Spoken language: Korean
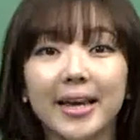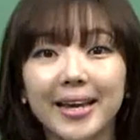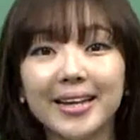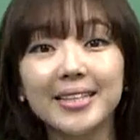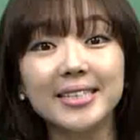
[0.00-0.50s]

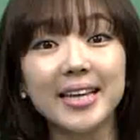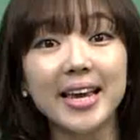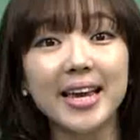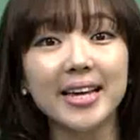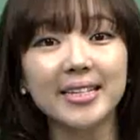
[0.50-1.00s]
It is
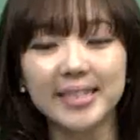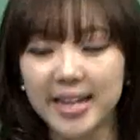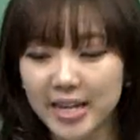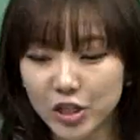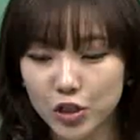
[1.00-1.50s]

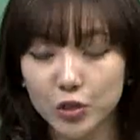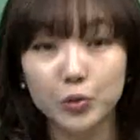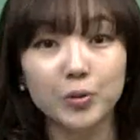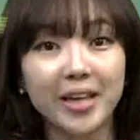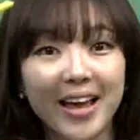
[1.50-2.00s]
easy
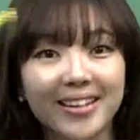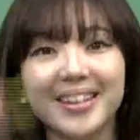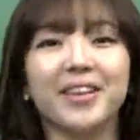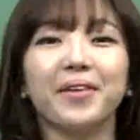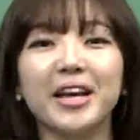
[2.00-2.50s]
to get
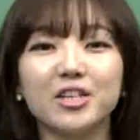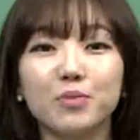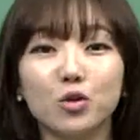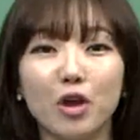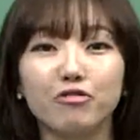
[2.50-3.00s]
이렇게
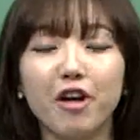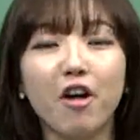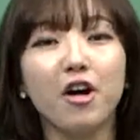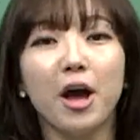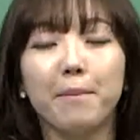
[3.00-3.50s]
하시면
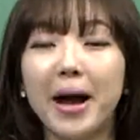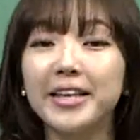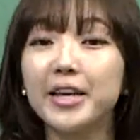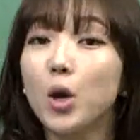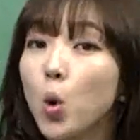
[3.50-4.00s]
되고요.
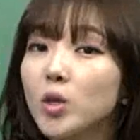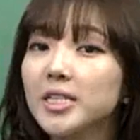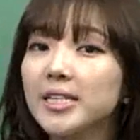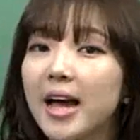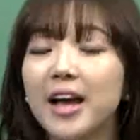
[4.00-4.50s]
만약에
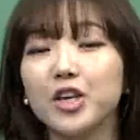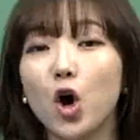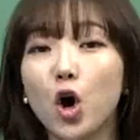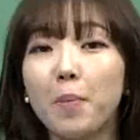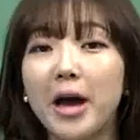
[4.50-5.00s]
혹시나
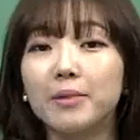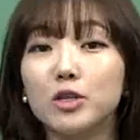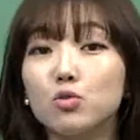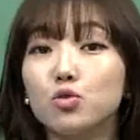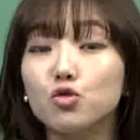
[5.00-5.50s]
영어
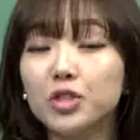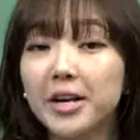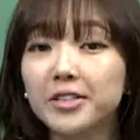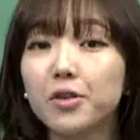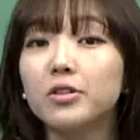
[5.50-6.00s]
발음에 좀
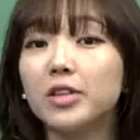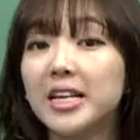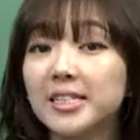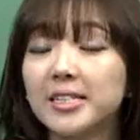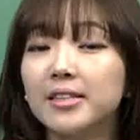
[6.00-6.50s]
유창성을
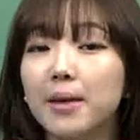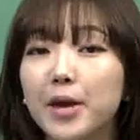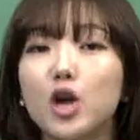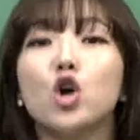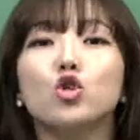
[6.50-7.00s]

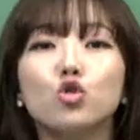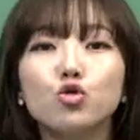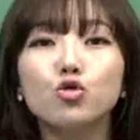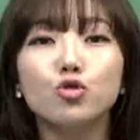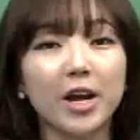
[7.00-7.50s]
따지신다면
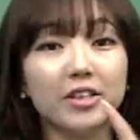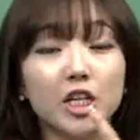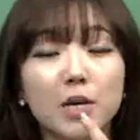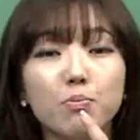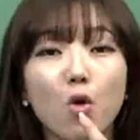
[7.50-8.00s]

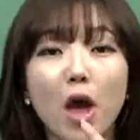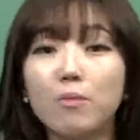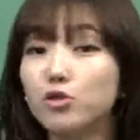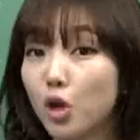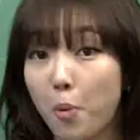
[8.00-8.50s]
to라는
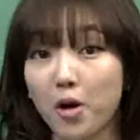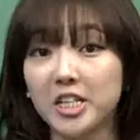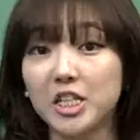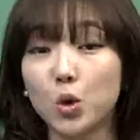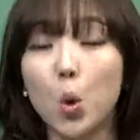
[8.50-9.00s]
입모양부터
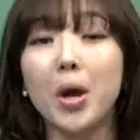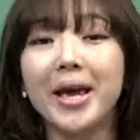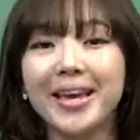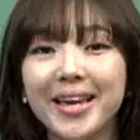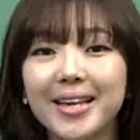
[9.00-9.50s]
버리시고
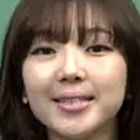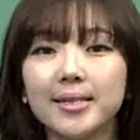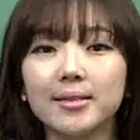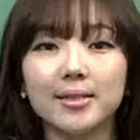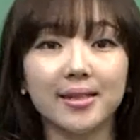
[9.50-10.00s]

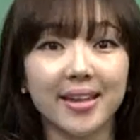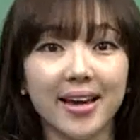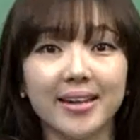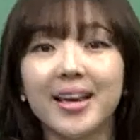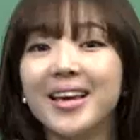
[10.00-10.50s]
easy to
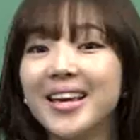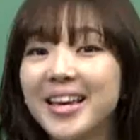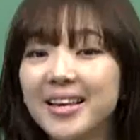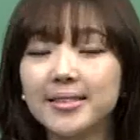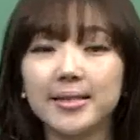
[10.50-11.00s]
get,
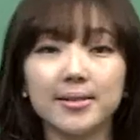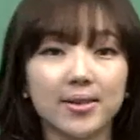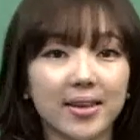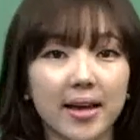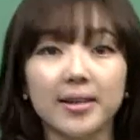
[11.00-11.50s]
easy
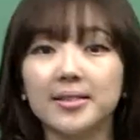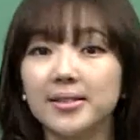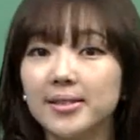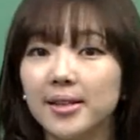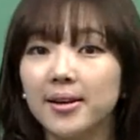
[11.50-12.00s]
to get 해서
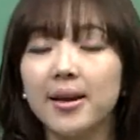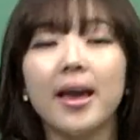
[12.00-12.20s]
t.